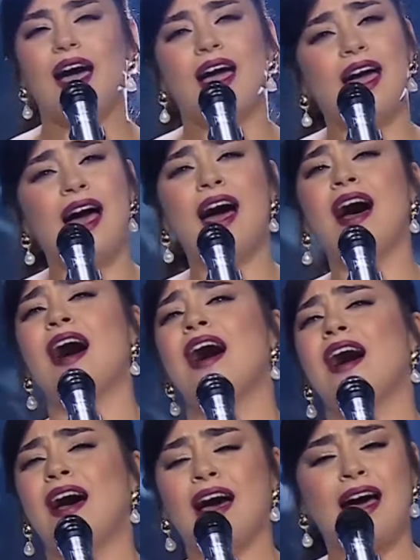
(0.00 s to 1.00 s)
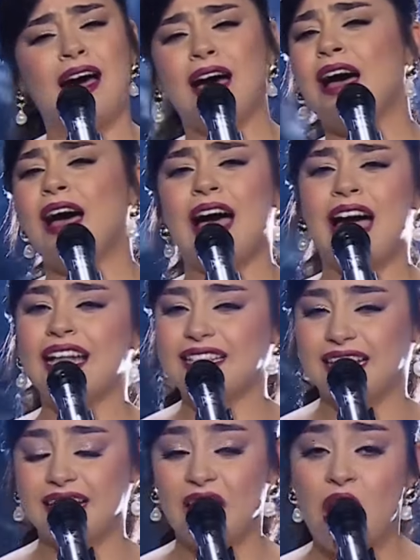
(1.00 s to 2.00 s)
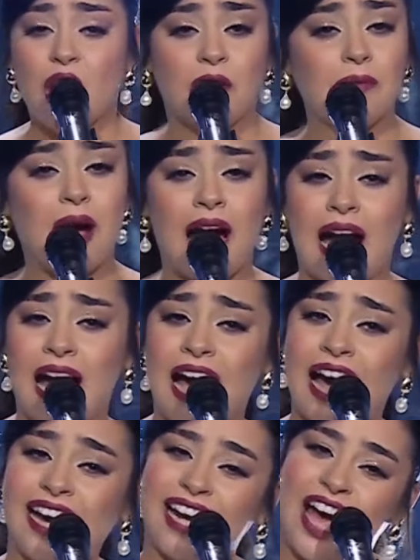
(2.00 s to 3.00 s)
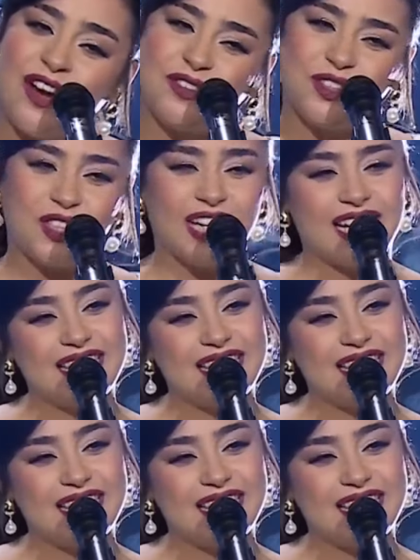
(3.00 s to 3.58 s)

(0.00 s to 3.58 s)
آه، هو استاذنا وكيف ما كيقولوا آه،